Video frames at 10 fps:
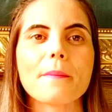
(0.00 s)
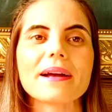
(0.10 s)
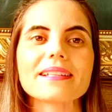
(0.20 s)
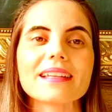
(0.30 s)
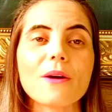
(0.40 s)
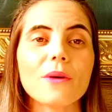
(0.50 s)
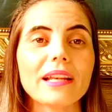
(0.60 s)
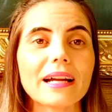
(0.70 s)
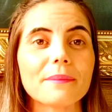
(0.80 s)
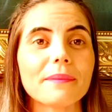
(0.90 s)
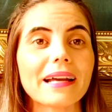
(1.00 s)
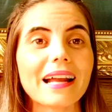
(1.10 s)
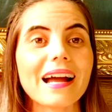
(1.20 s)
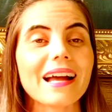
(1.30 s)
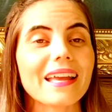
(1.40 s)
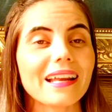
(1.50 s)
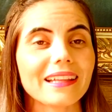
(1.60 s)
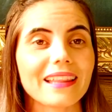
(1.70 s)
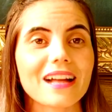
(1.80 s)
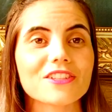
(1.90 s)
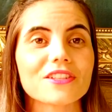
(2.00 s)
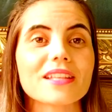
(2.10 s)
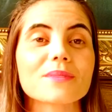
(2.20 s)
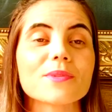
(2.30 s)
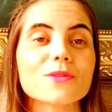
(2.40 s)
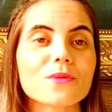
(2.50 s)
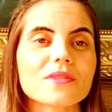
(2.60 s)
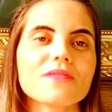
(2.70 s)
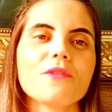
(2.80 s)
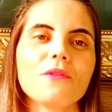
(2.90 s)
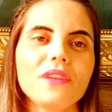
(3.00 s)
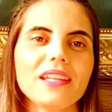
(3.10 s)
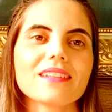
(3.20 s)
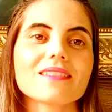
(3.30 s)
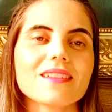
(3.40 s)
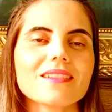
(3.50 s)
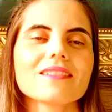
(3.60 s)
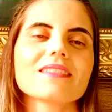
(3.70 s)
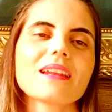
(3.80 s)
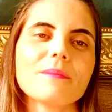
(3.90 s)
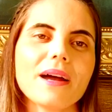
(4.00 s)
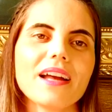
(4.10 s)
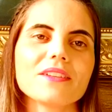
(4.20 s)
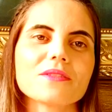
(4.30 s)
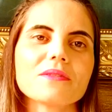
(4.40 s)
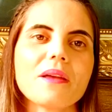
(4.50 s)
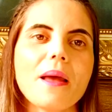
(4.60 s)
mas ao olhar para a realidade das pessoas envolvidas nesses trabalhos,